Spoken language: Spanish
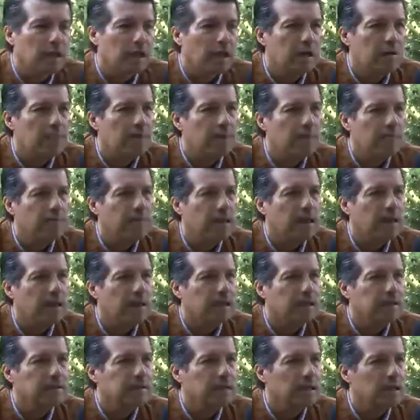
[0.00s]
El papel
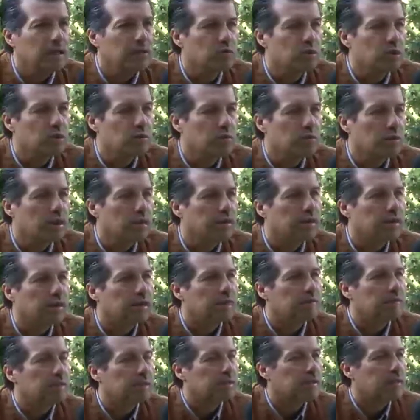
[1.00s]
que hace la auditoría de
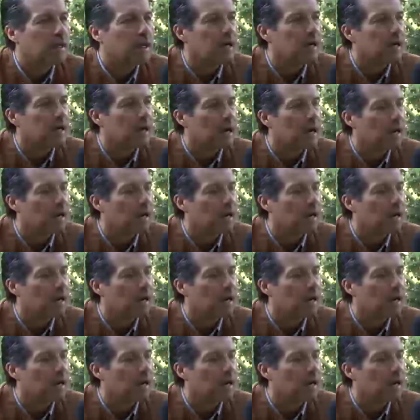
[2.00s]
revisar